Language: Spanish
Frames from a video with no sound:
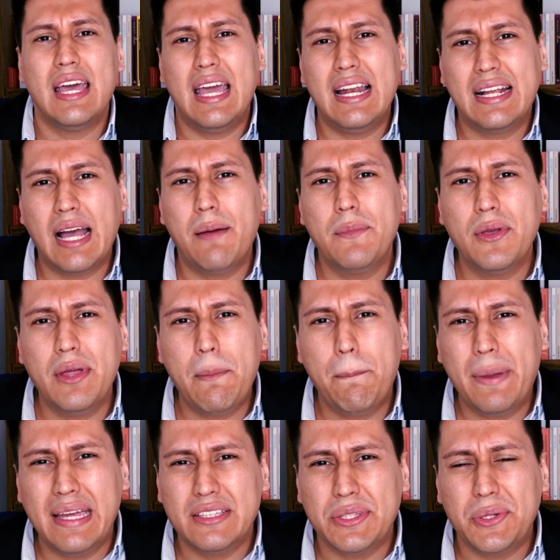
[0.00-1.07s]
El cambio de
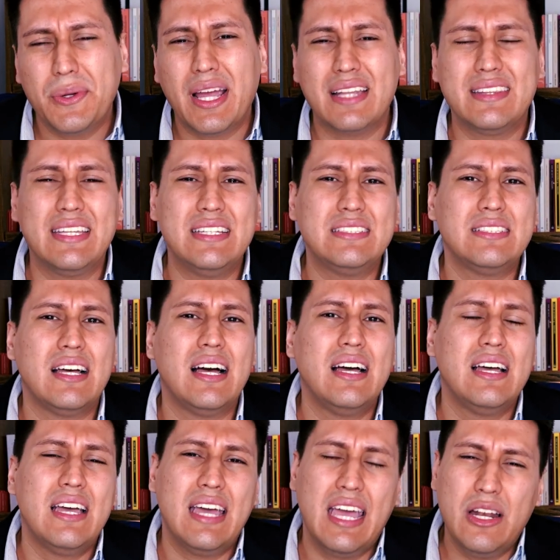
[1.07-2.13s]
Petro que
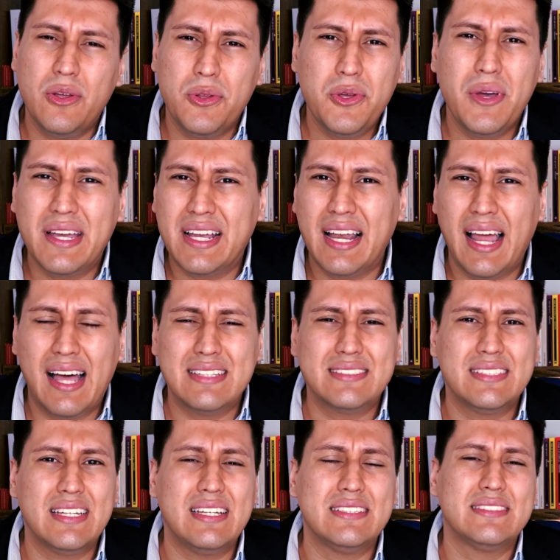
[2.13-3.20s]
atiza el odio de
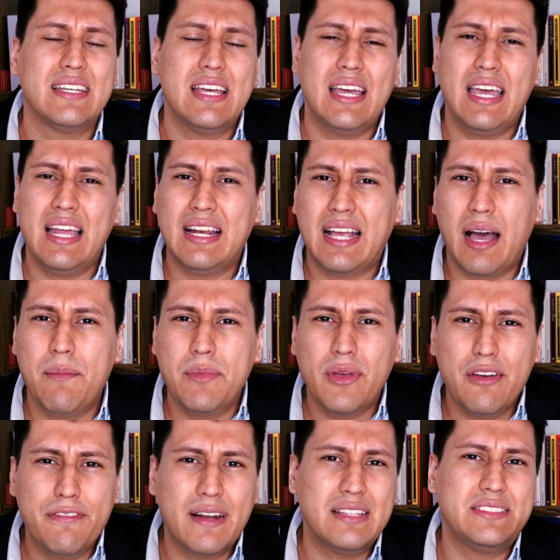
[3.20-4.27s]
clases, el cambio
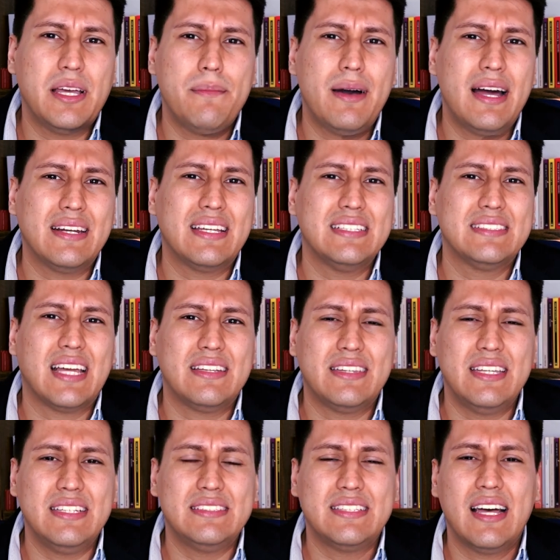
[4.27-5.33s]
de Francia Márquez que
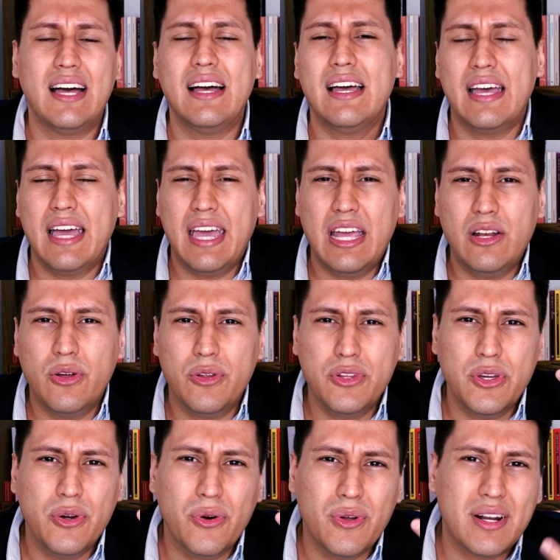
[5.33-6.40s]
atiza el
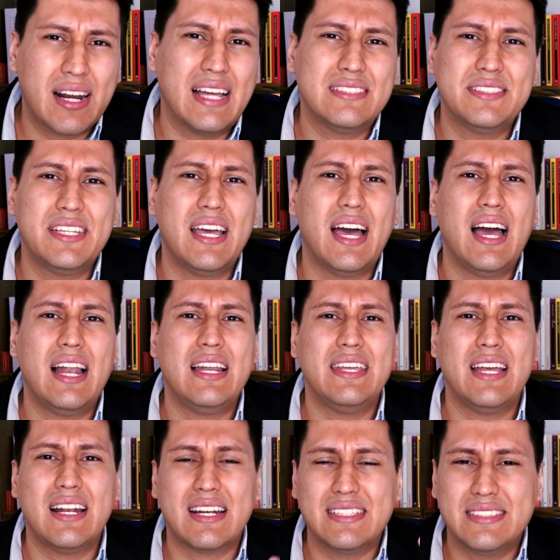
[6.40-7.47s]
odio racial
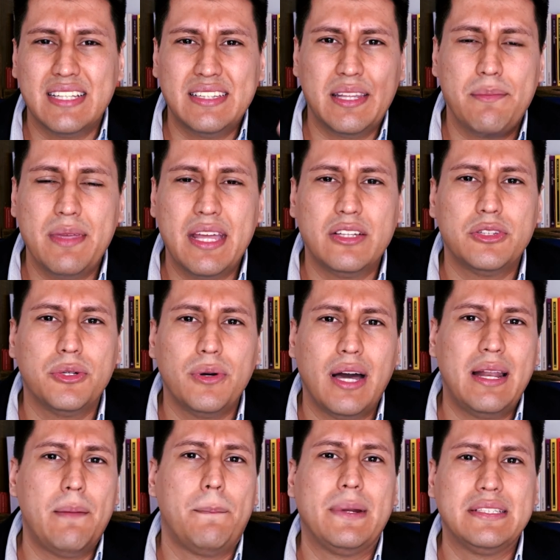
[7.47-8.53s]
y el resentimiento a
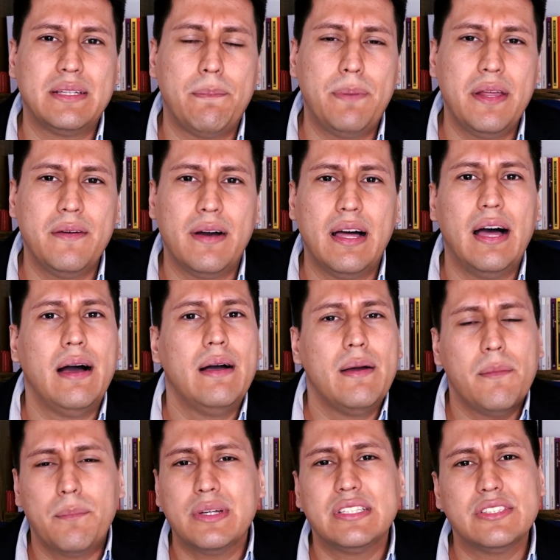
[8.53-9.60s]
la empresa privada,
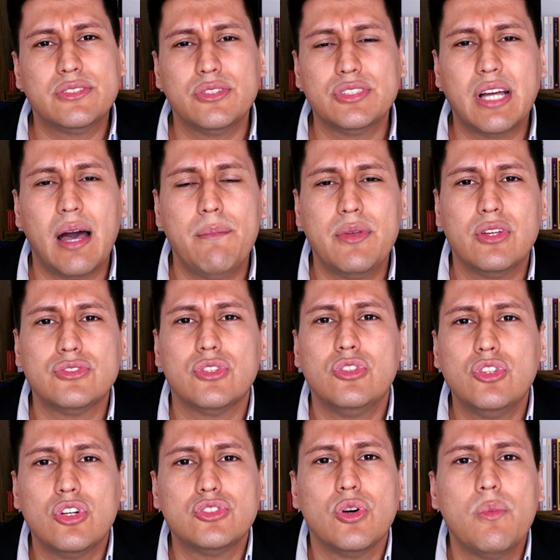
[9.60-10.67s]
pues estos cambios
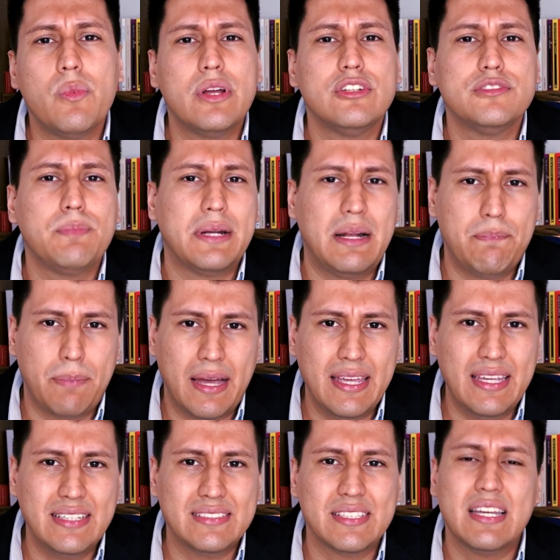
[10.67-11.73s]
no son buenos para el
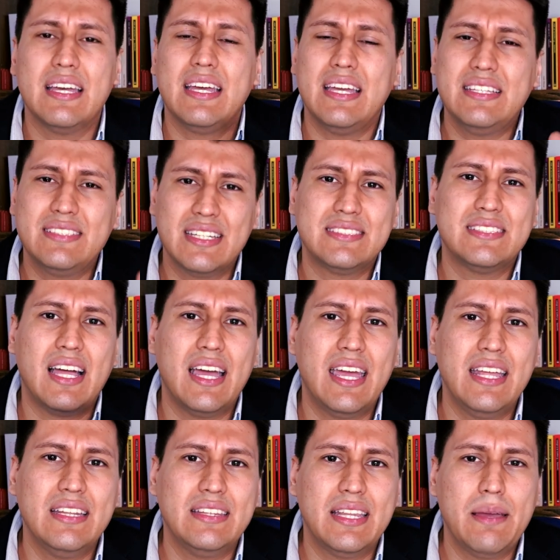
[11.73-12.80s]
país. Y si a esta
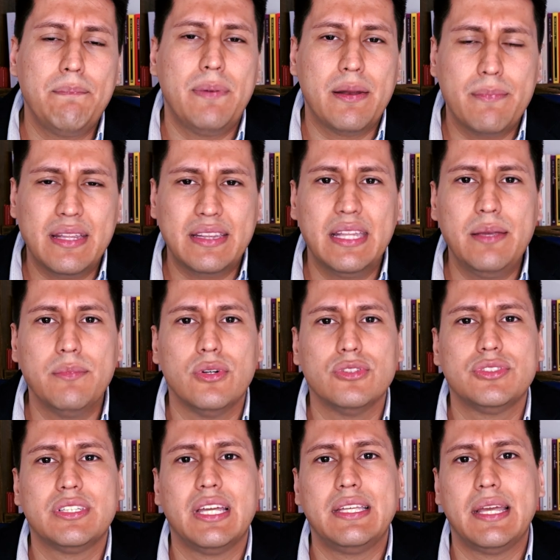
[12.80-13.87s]
gente
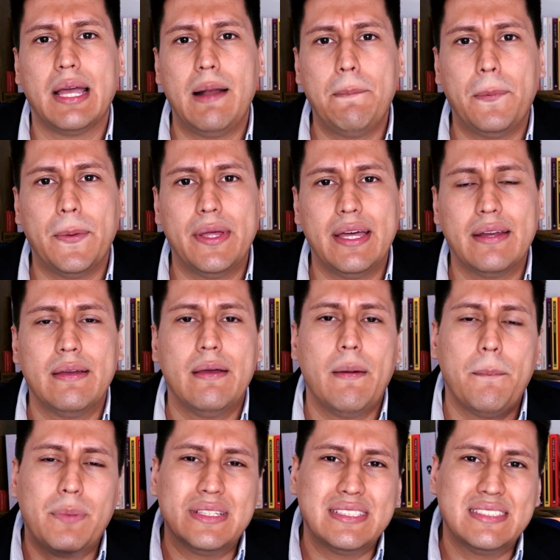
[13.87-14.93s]
permitimos que llegue al poder,
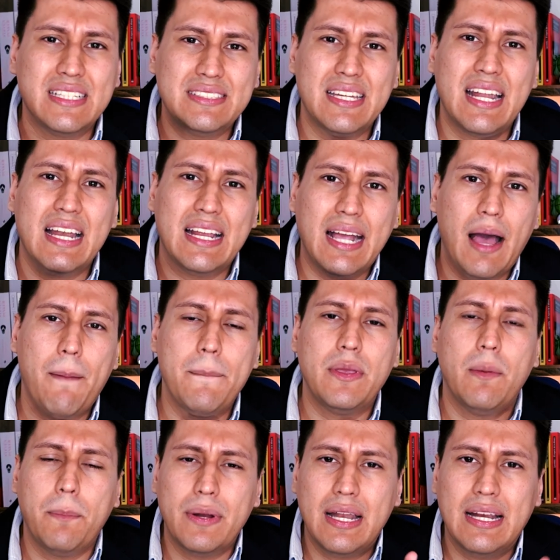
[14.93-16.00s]
pues este será el
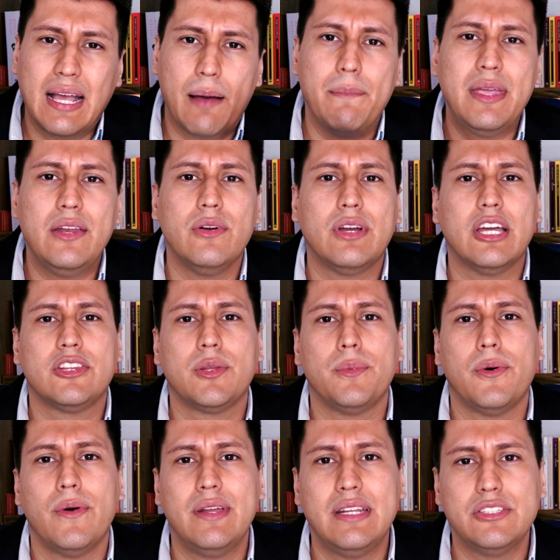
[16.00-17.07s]
cambio por el camino que
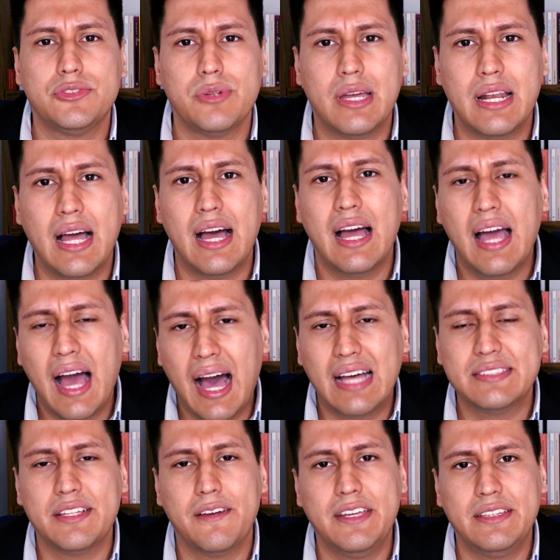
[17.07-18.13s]
tomó Venezuela
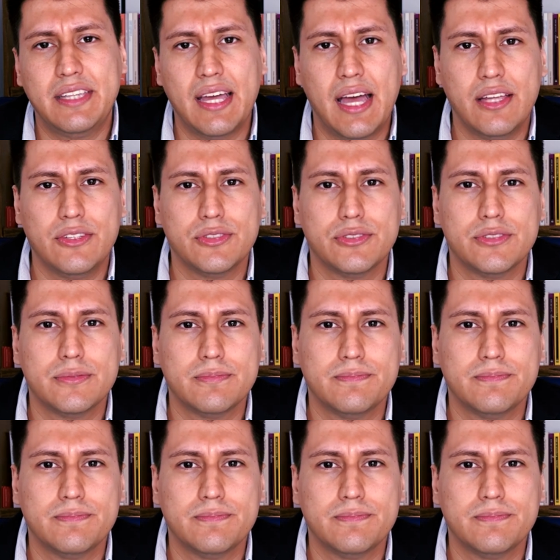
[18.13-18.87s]
hace 20 años.